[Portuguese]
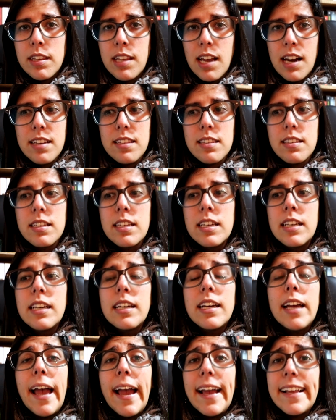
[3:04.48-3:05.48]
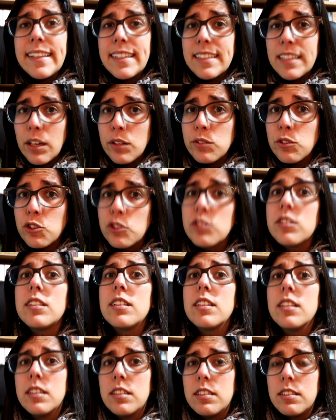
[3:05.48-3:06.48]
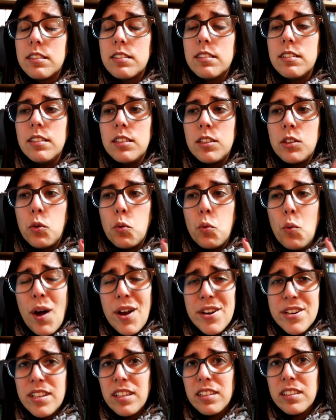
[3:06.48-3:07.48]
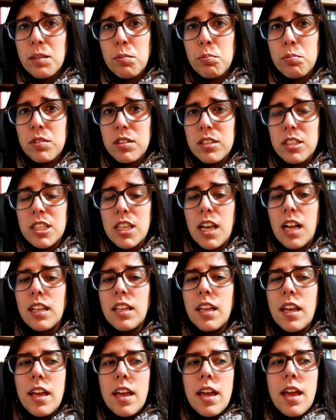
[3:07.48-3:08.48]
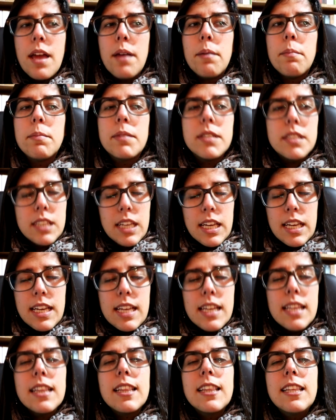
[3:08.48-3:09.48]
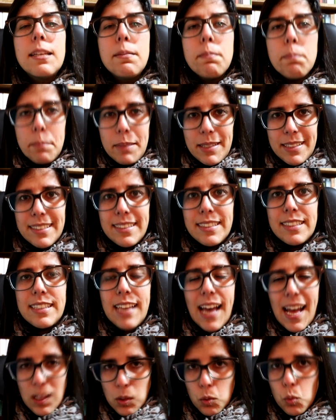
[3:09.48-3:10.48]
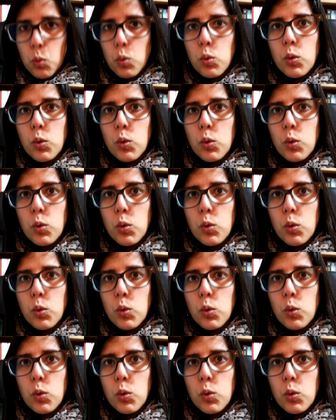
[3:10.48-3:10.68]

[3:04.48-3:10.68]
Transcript: Tarte. Ainda não desisti deste, eu acho que ele tem potencial, mas é demasiado